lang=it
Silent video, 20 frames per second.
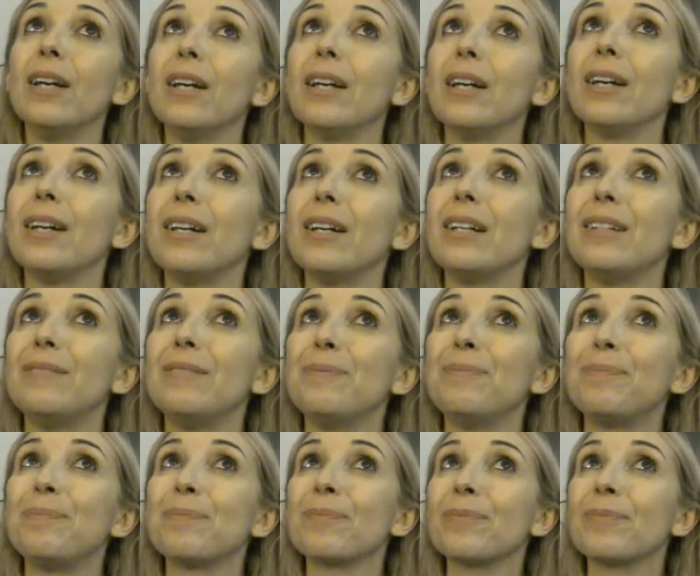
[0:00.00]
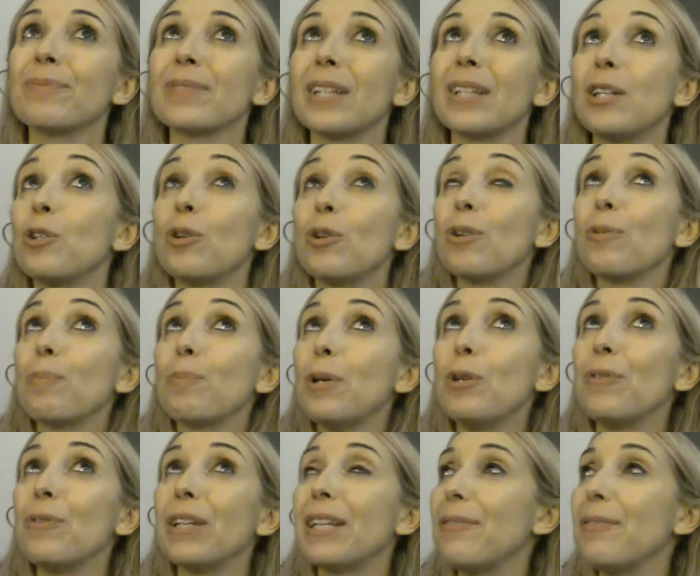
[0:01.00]
ehm, lo, poi
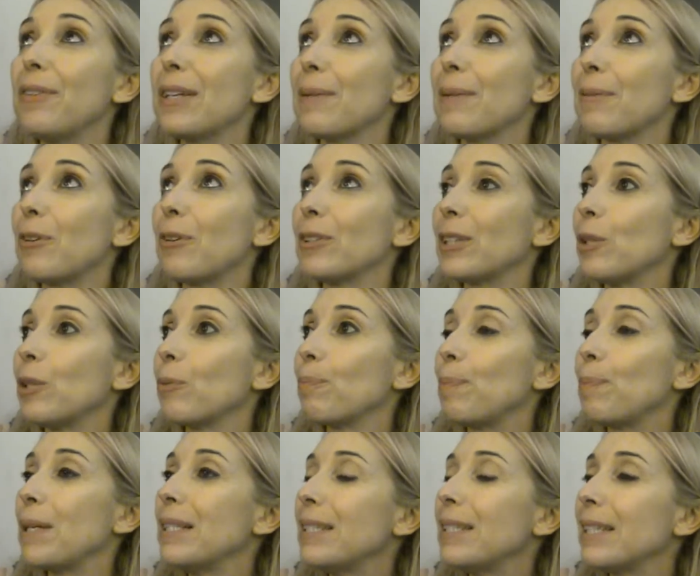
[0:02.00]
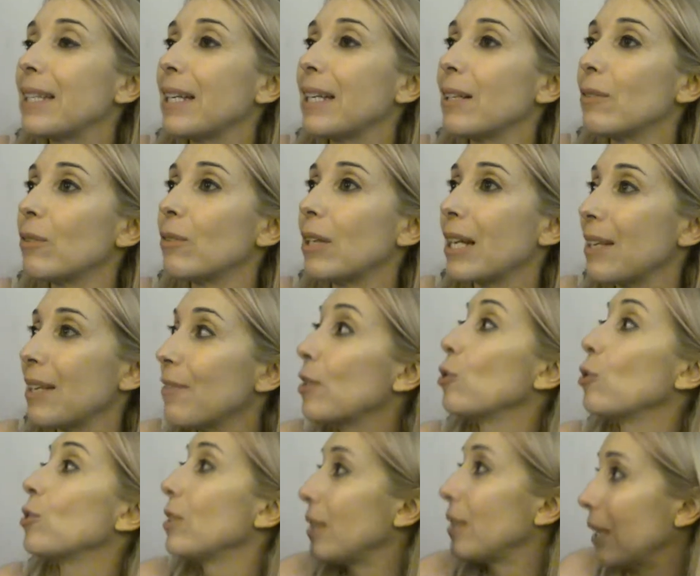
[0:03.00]
lo verifichi, a volte pensi che non arrivi
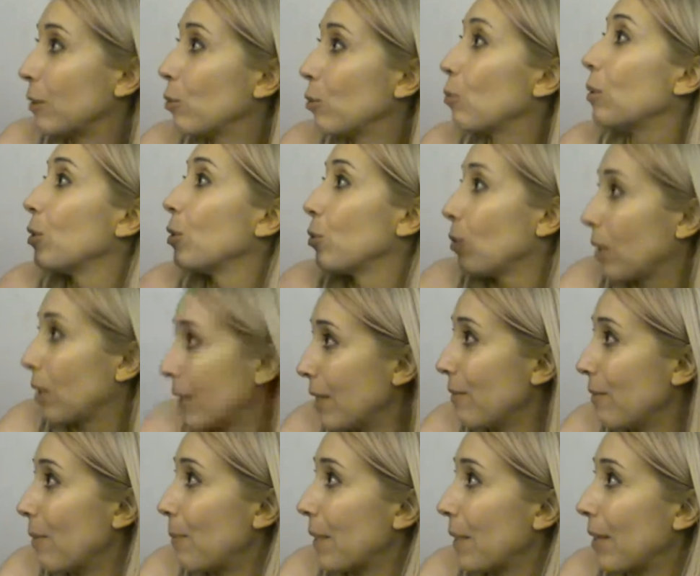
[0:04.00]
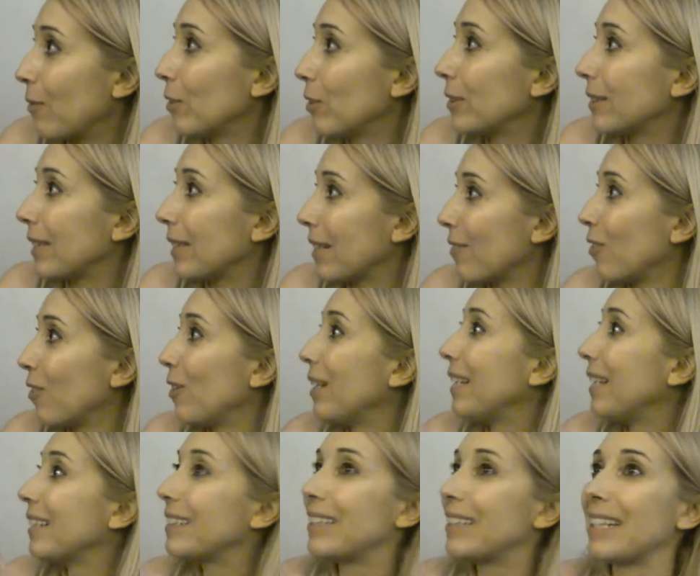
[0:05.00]
così tanto quanto arriva, perché a volte ti arrivano le
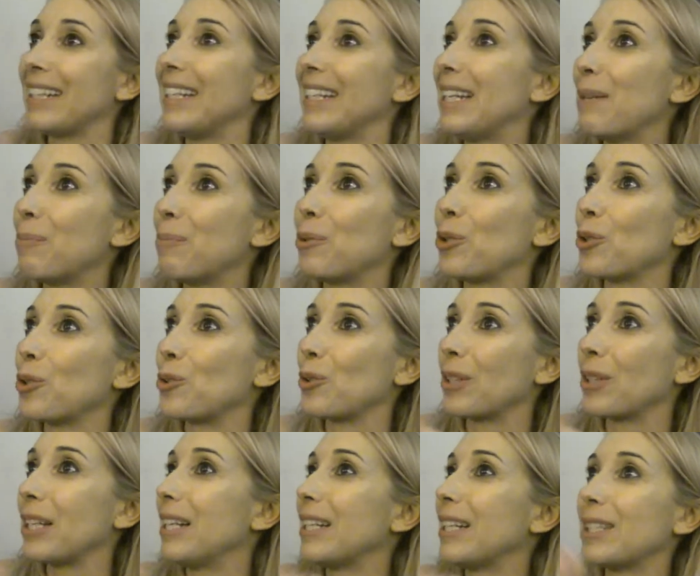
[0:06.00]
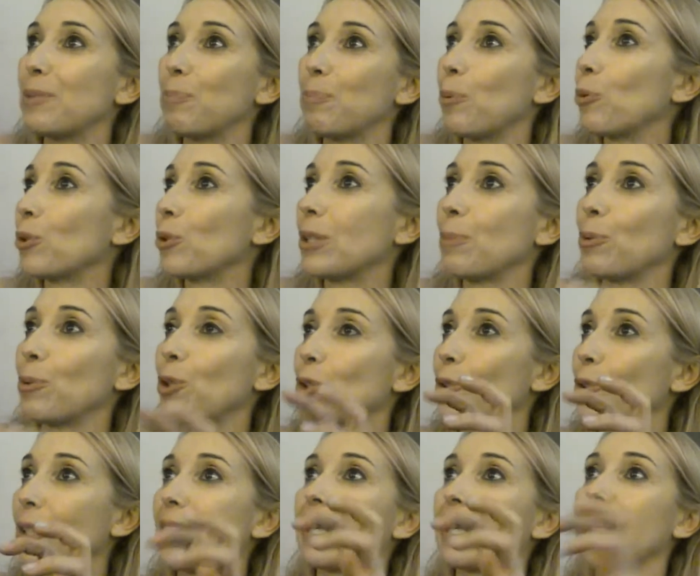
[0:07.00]
letterine piuttosto che le risposte,
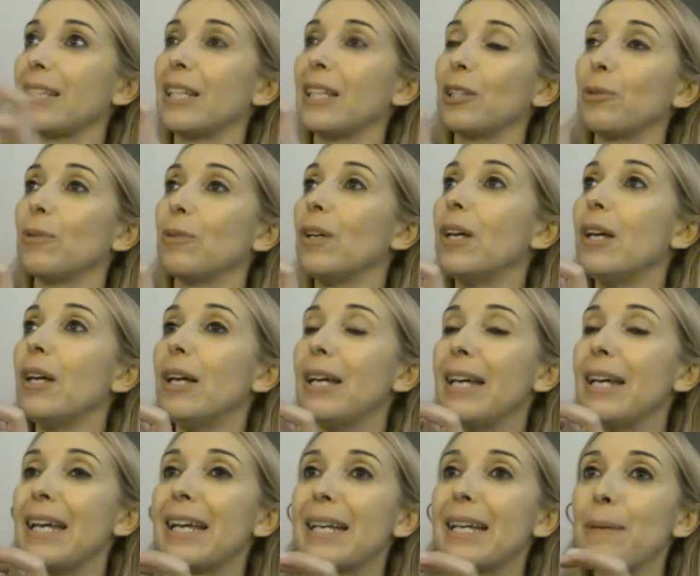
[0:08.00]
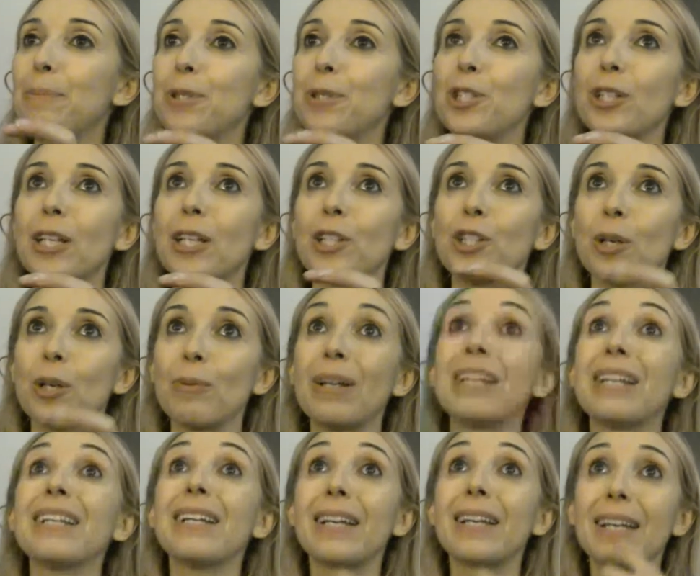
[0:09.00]
piuttosto che chiedi e capisci che c'è una
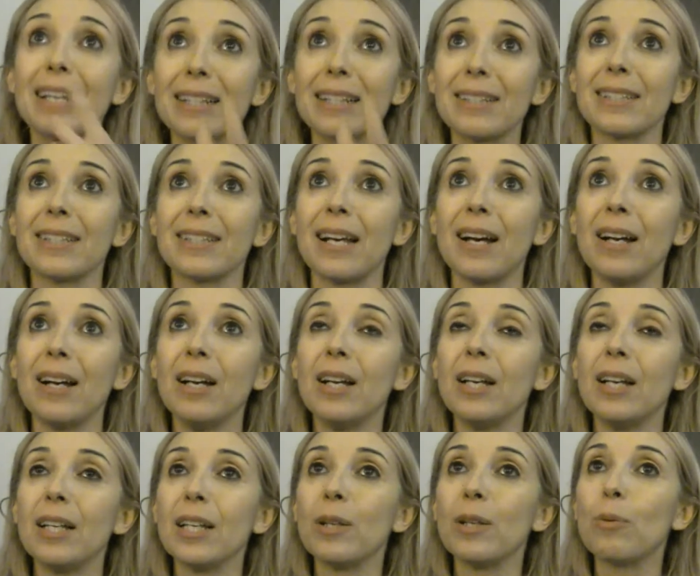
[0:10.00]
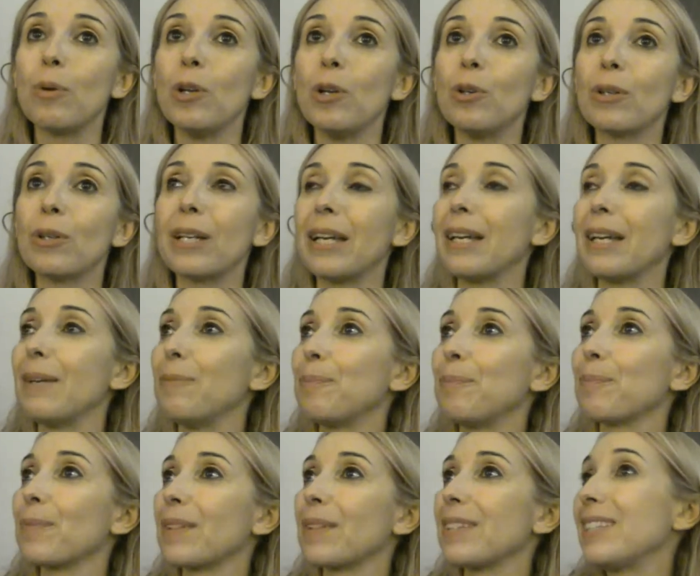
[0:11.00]
ricchezza in quello
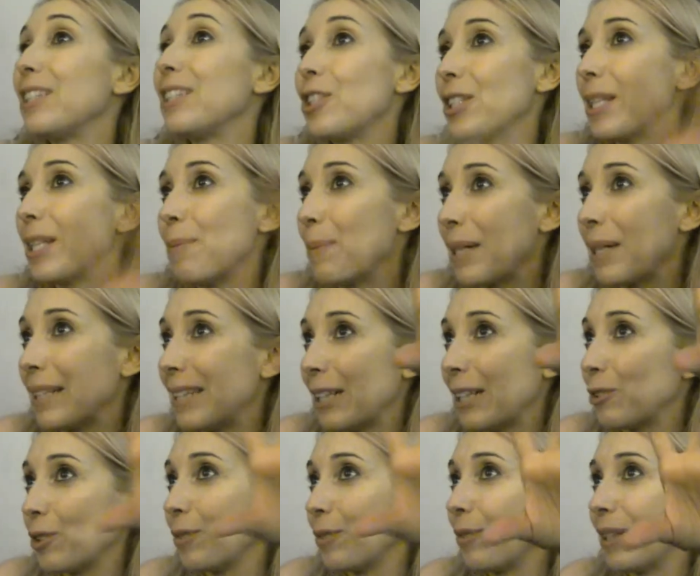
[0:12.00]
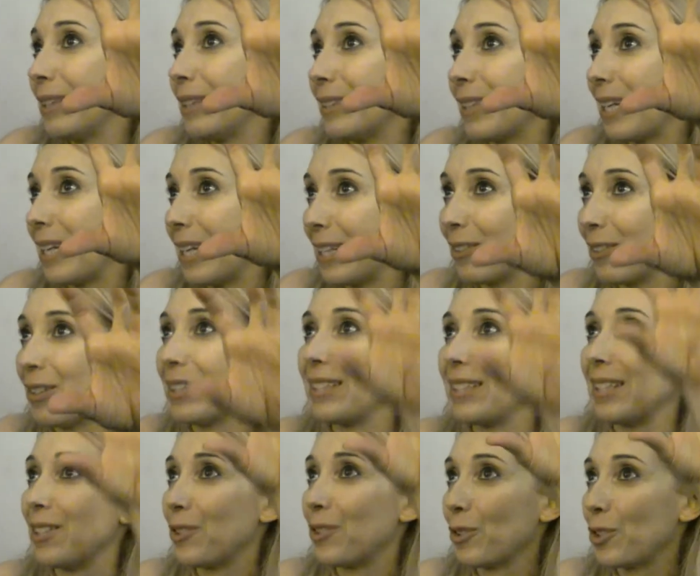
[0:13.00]
che si dice sempre che il teatro si fa in treno, nel
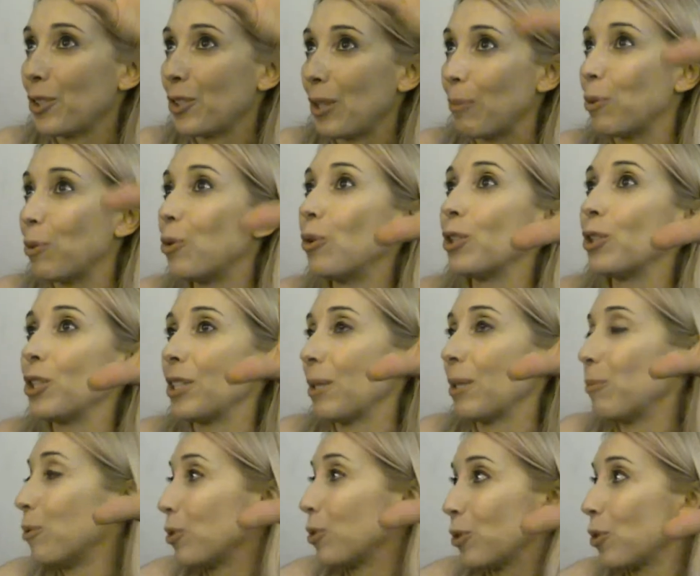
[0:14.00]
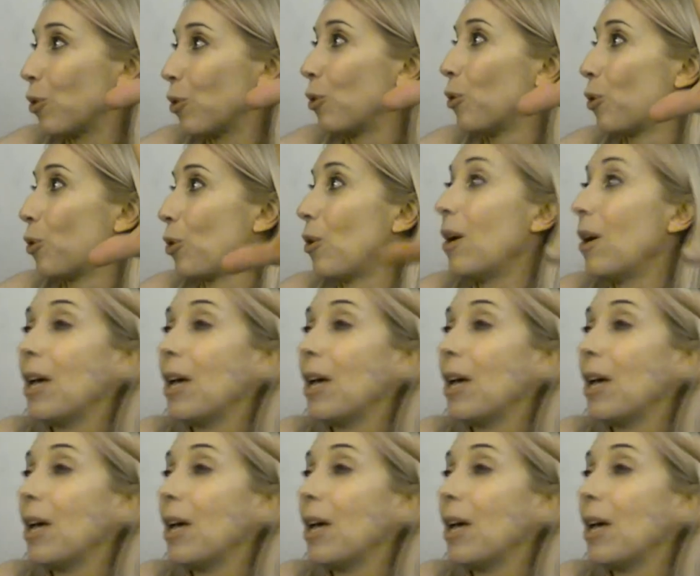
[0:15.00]
senso ci siamo noi, ci, siamo, ci sono loro,